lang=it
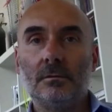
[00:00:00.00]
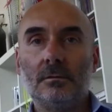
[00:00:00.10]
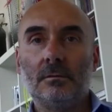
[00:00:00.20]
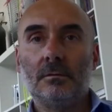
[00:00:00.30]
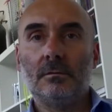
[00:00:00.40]

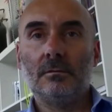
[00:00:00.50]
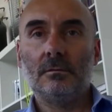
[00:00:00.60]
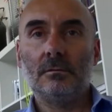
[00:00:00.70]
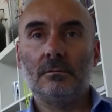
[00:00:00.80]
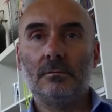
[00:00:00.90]
Ecco, come
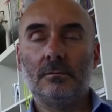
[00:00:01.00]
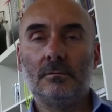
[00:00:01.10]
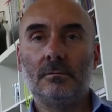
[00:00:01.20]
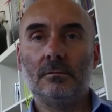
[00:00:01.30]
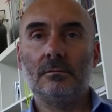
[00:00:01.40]
esce la
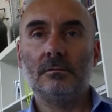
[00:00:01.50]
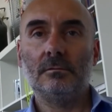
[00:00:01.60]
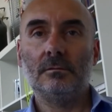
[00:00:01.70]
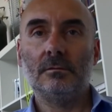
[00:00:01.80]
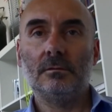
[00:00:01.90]
sua
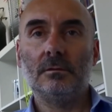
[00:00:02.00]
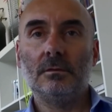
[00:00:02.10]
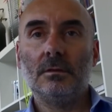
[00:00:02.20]
candidatura?